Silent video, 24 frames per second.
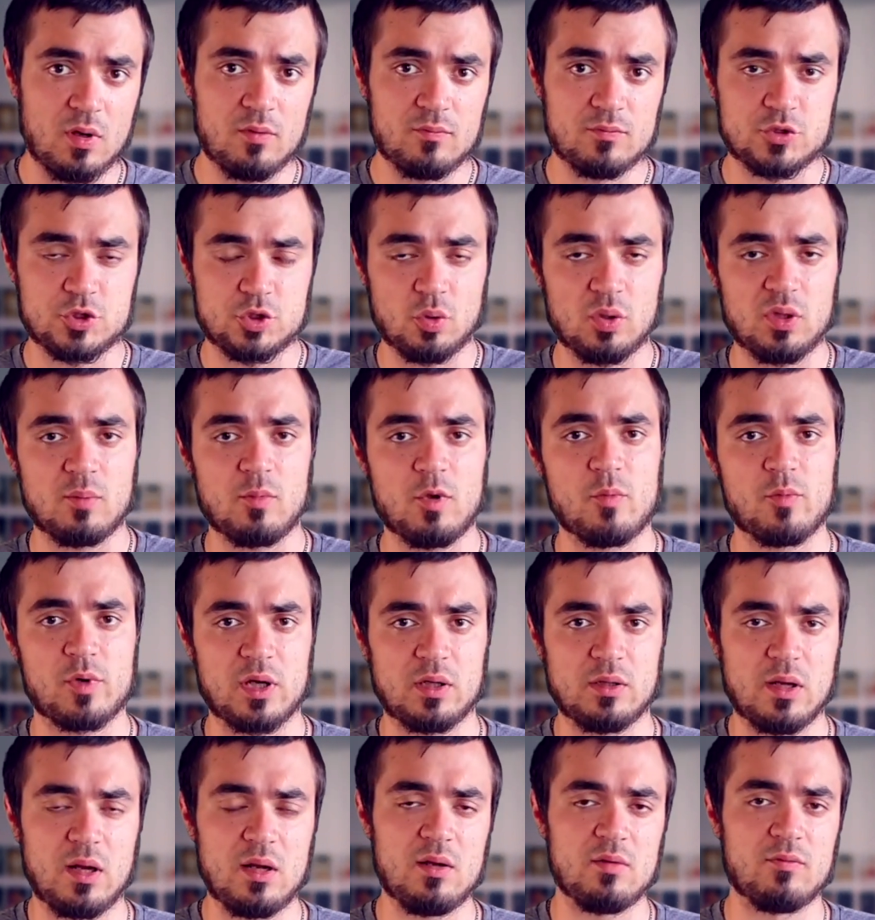Все на моем
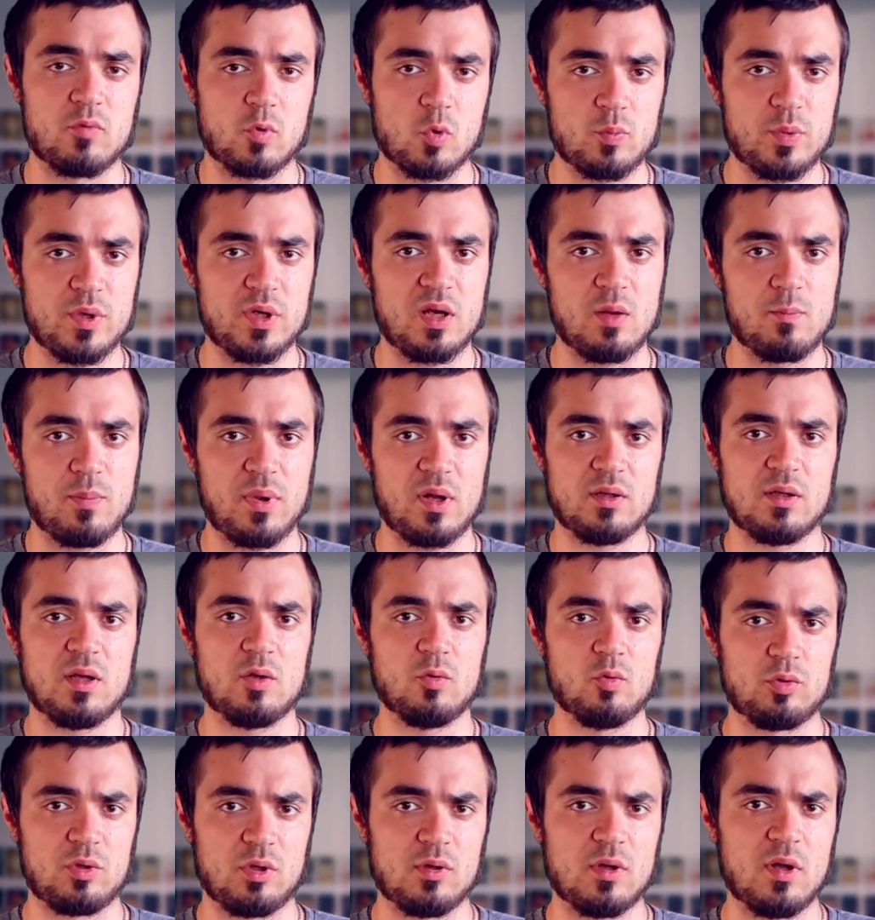канале в рубрике
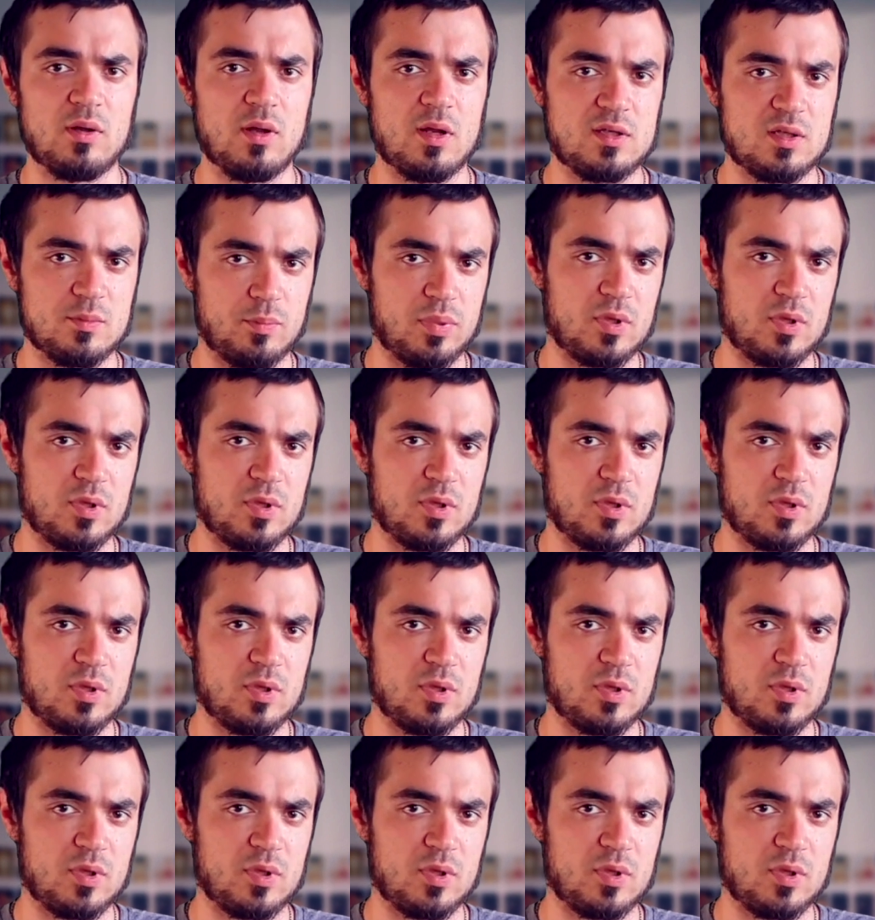Пандануты Донати.